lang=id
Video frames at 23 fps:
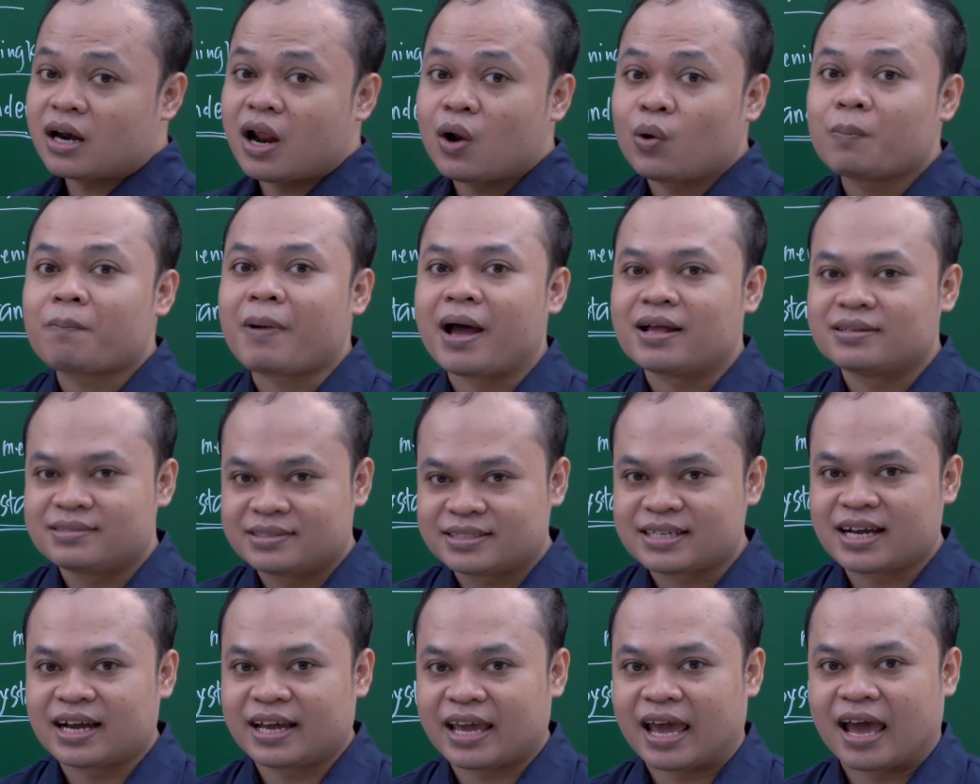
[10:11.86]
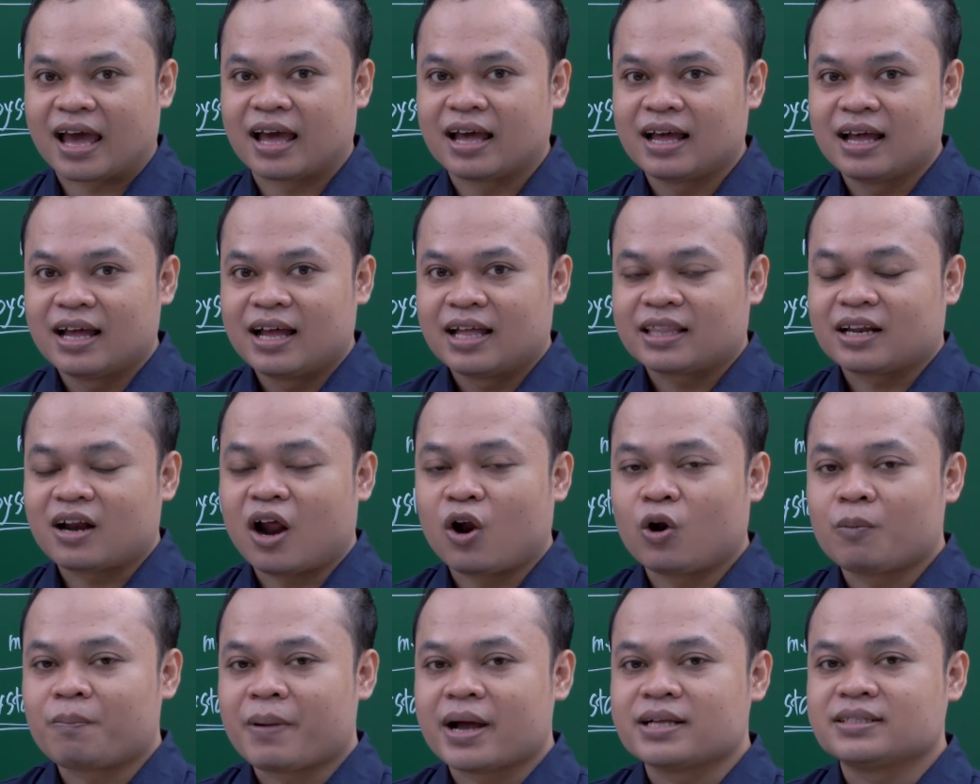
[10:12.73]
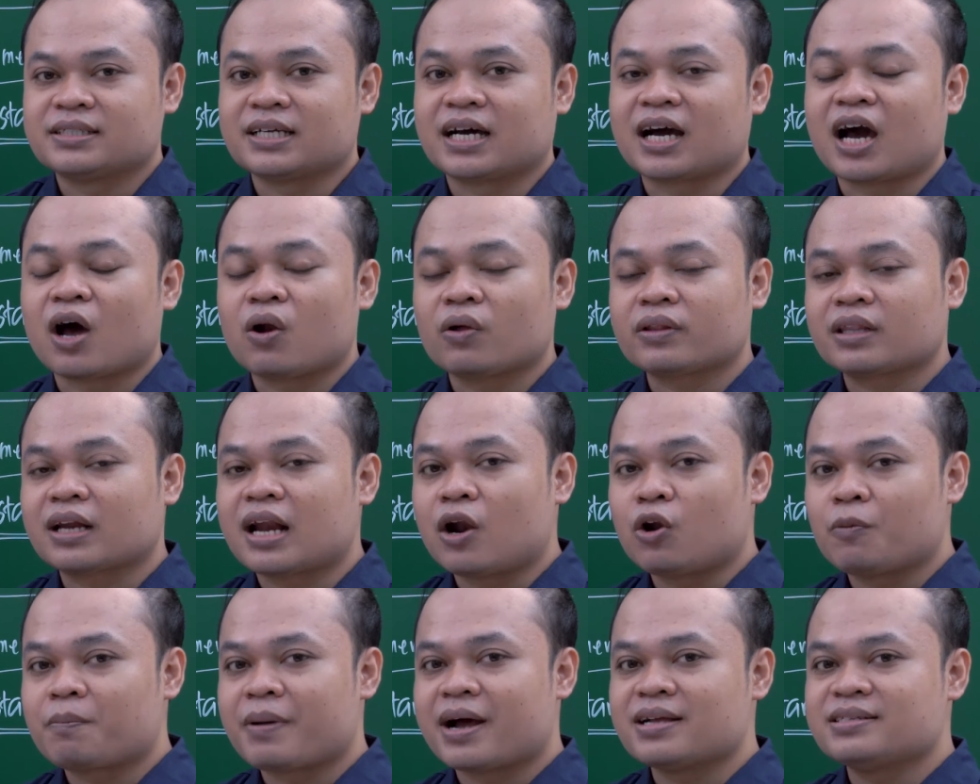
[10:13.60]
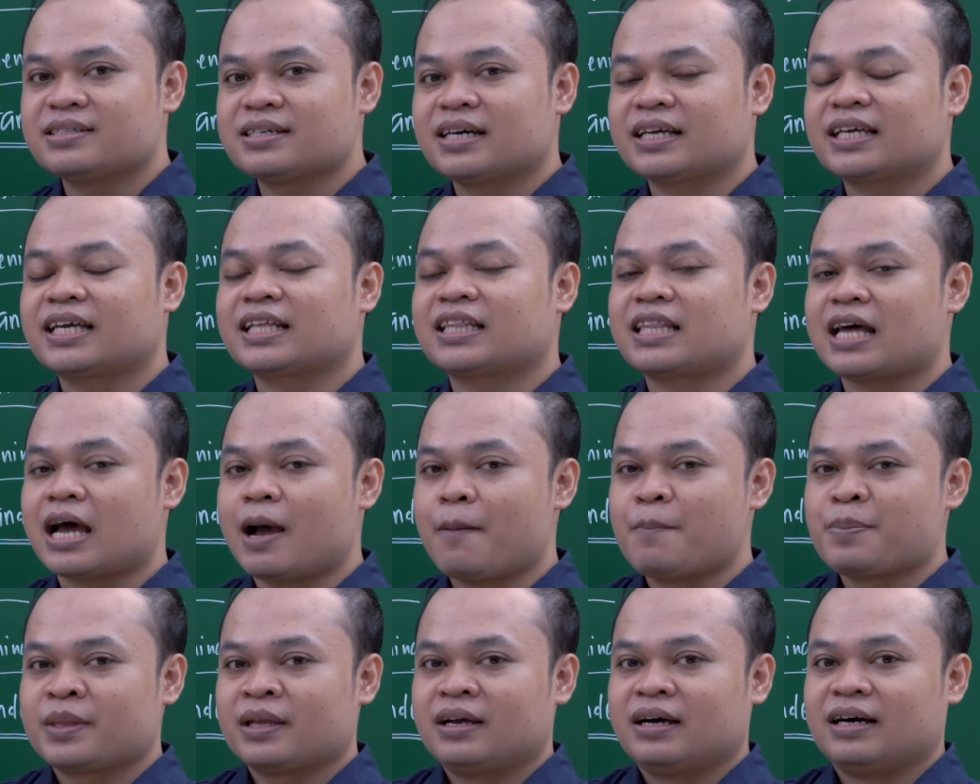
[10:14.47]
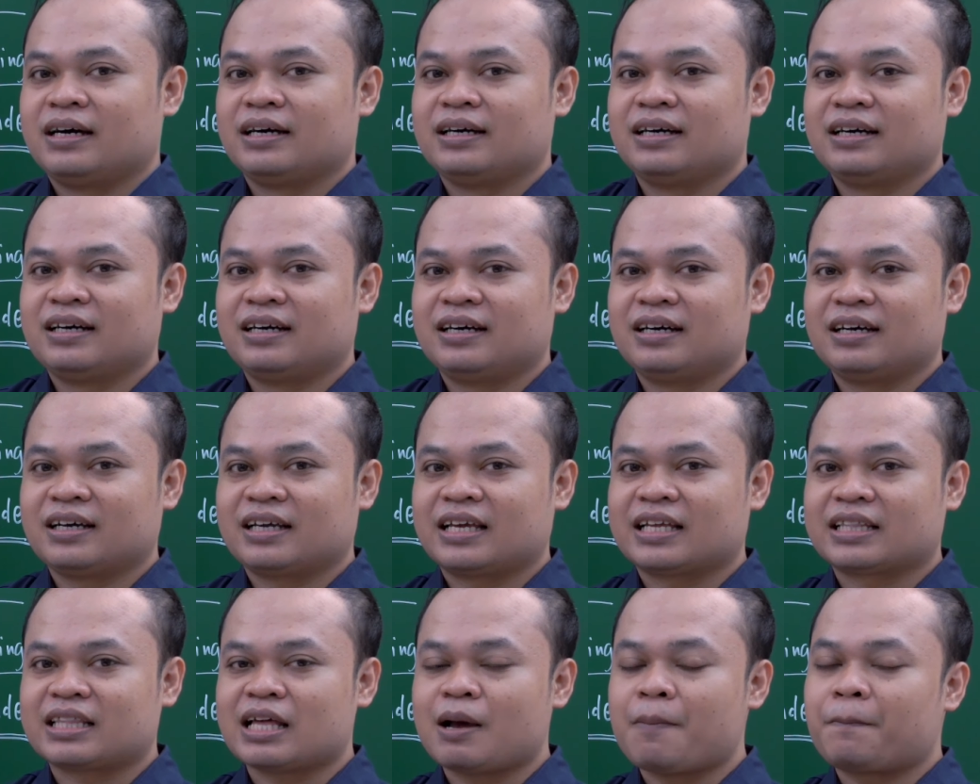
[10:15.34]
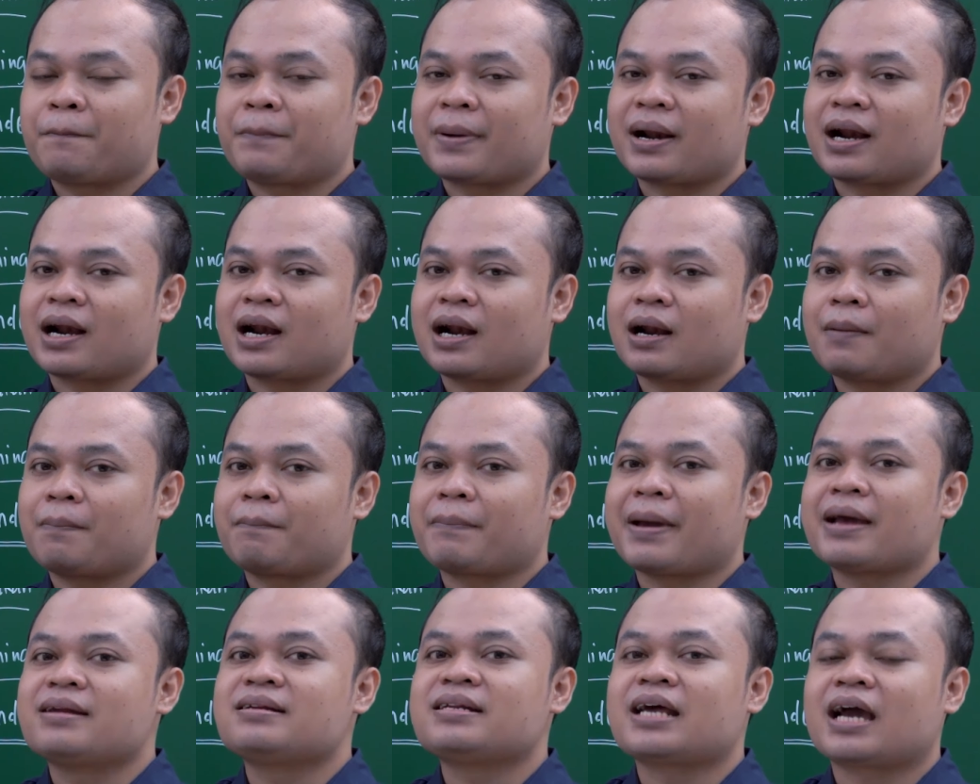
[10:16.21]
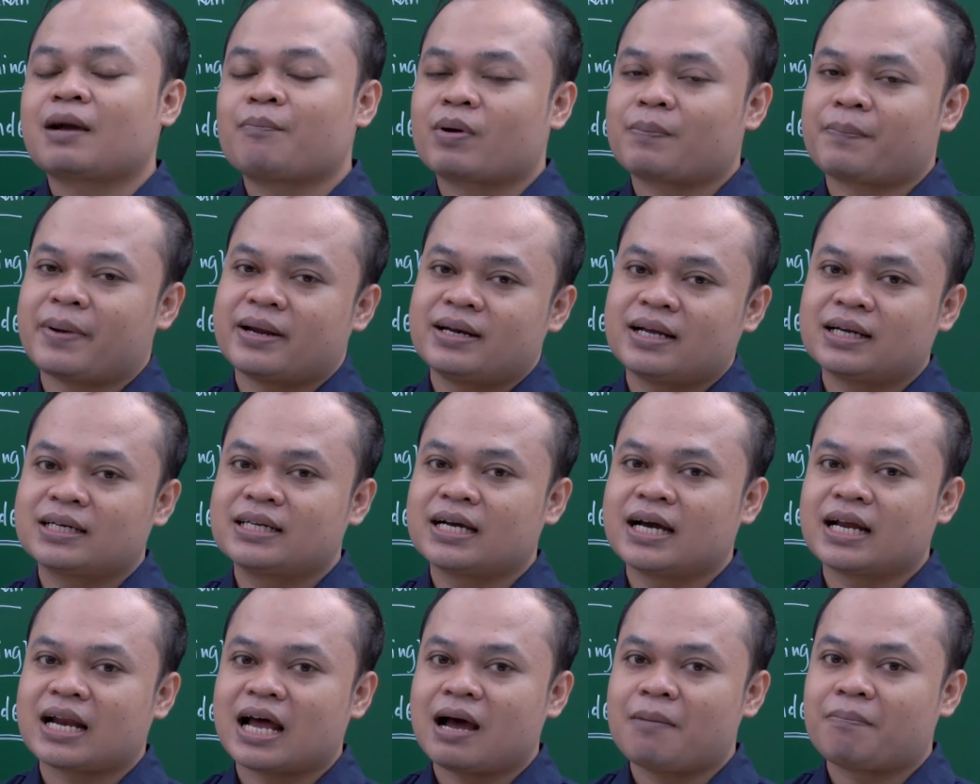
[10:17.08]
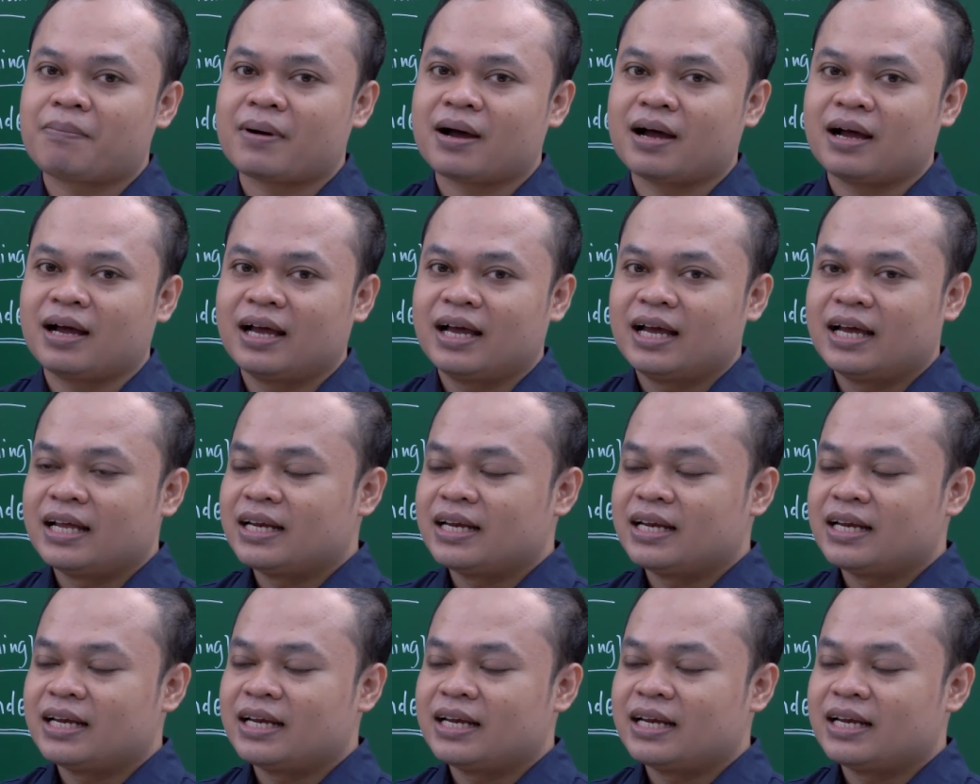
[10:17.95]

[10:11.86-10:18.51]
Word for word: terlalu panjang ya. Terlalu panjang. Kalau terlalu panjang kita uh, kita perpendek. Perpendek dengan apa?